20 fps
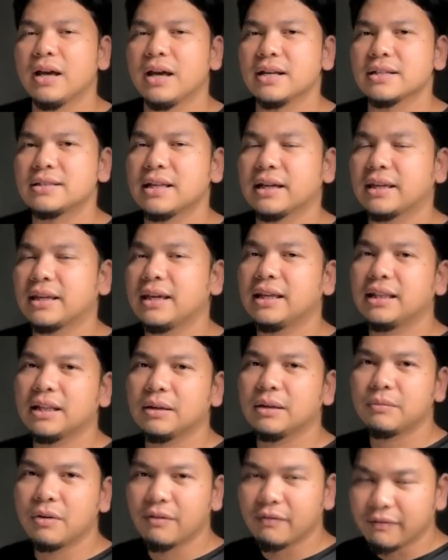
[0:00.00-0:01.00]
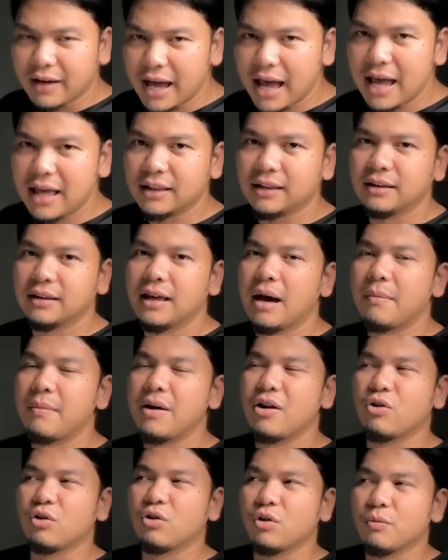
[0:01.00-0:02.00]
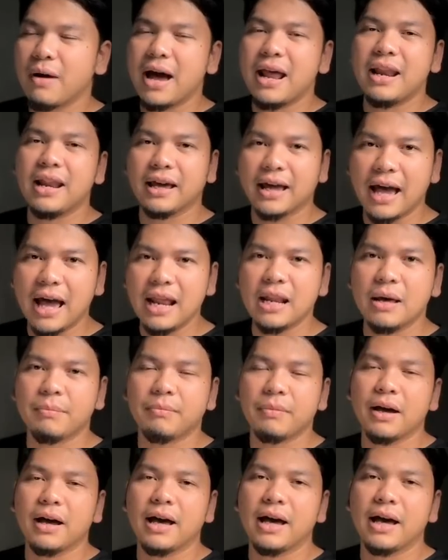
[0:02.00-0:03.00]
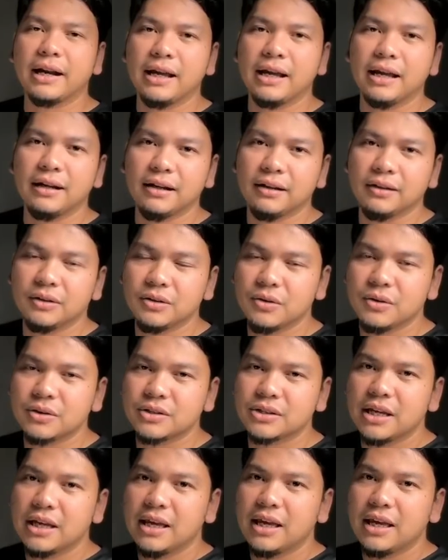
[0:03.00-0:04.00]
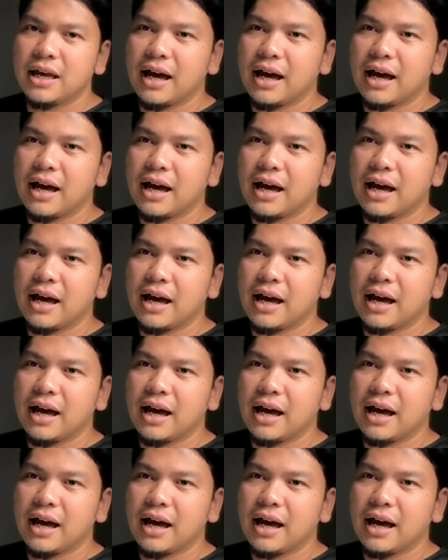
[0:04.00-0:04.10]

as the kingdom of God, habang lumalaganap ang karian ng Diyos